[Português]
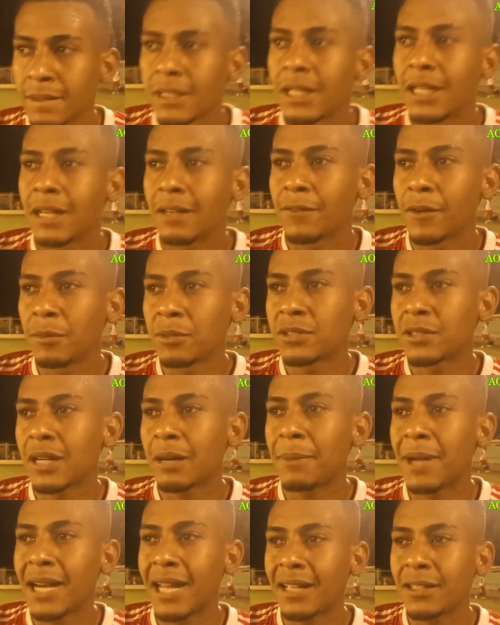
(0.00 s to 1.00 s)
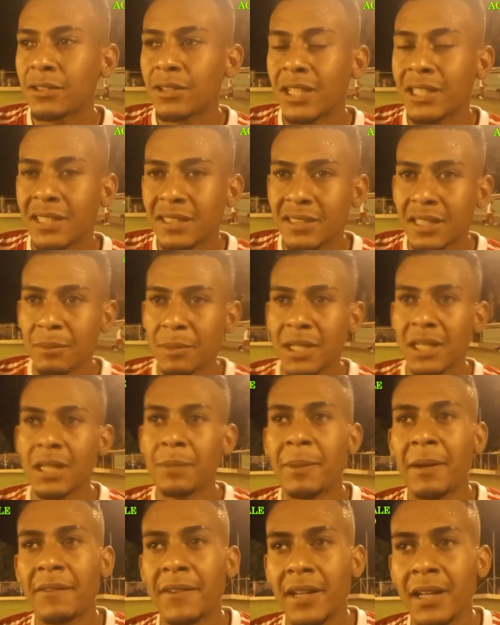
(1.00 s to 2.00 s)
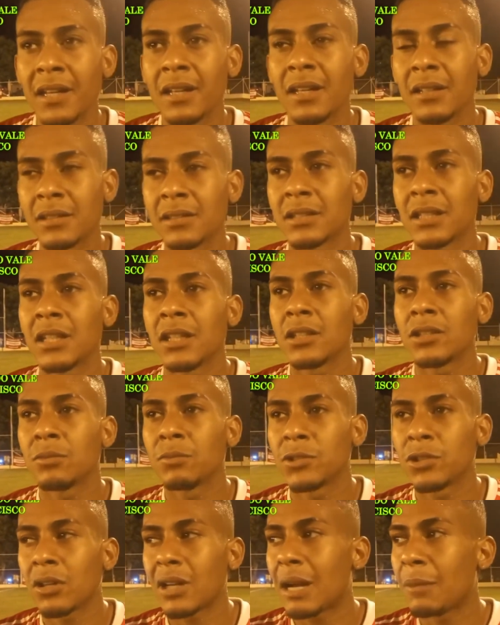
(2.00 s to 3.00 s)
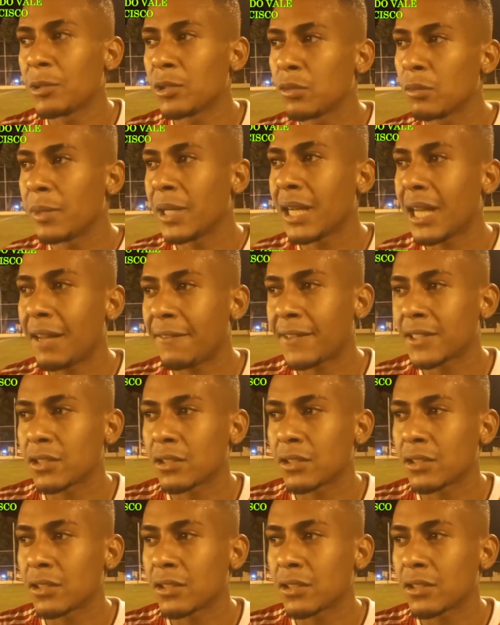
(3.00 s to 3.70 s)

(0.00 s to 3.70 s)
É, vamos trabalhar durante a semana aí para ver jogar muito bem lá, fazer